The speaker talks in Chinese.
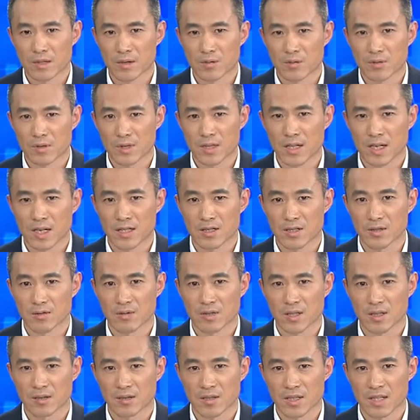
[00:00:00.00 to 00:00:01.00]
让我感
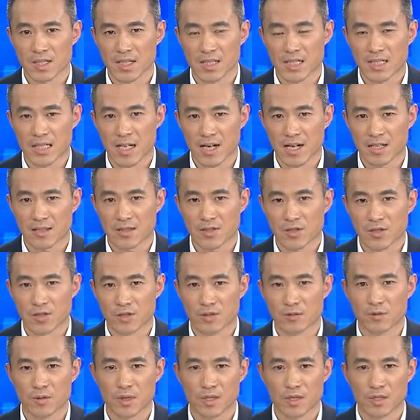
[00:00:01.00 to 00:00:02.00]
受到了极大的
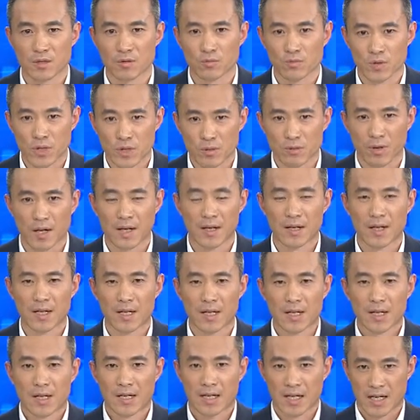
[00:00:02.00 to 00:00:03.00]
社会的温暖，
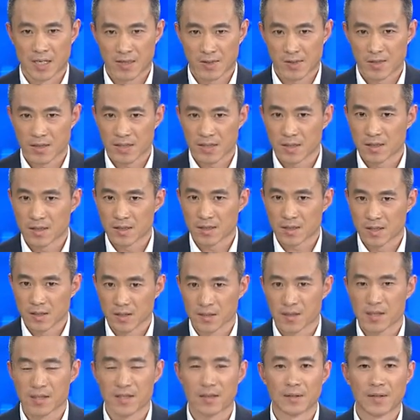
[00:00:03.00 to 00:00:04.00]
来自一个
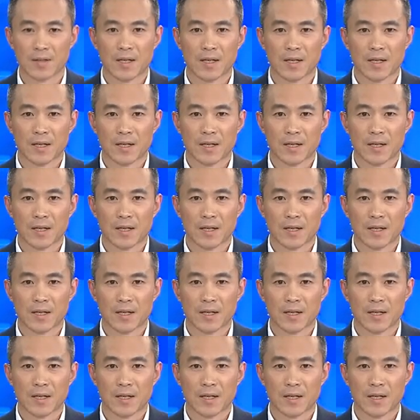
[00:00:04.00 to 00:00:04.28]
个体。